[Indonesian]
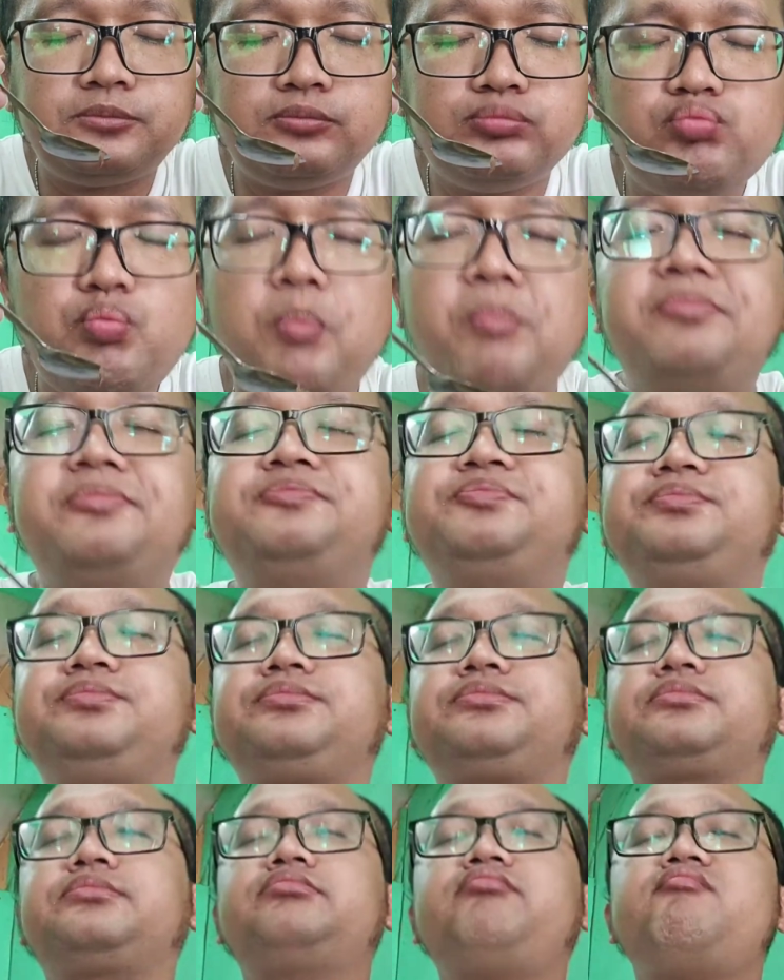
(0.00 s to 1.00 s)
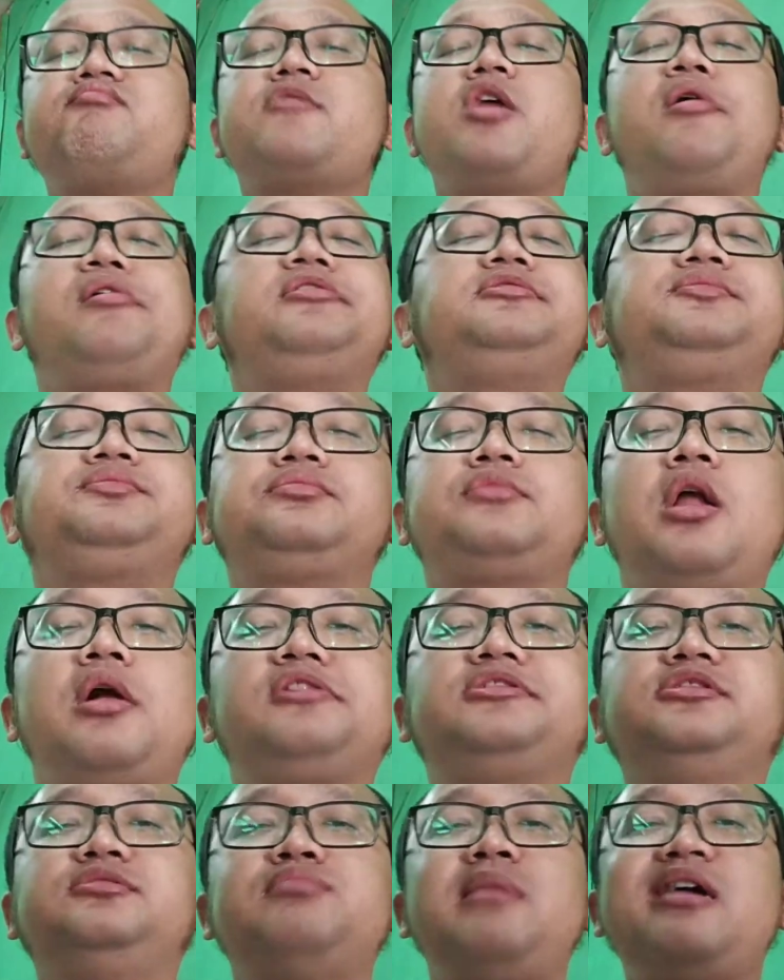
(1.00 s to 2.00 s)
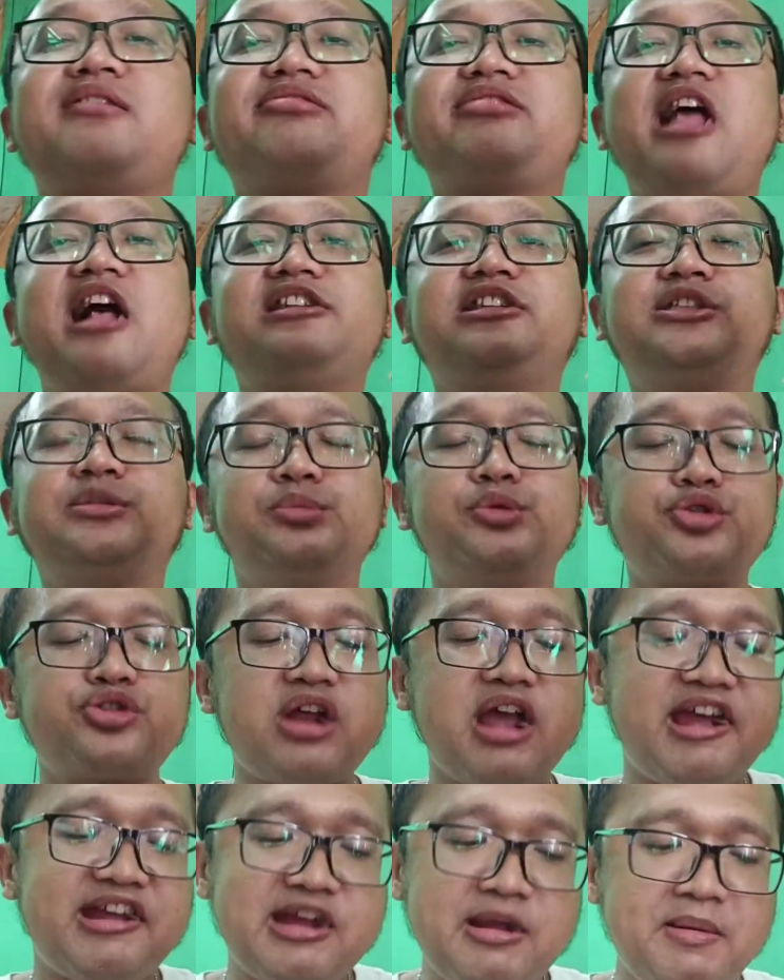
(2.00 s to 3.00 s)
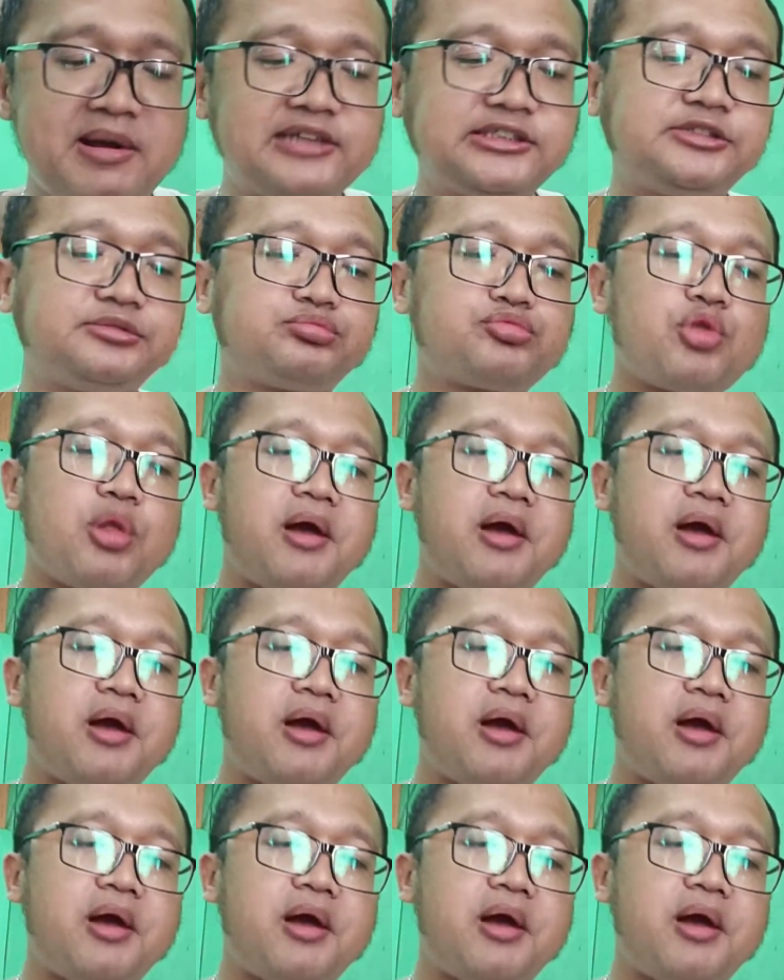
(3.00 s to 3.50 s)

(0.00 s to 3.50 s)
hmm. matang sempurna enak banget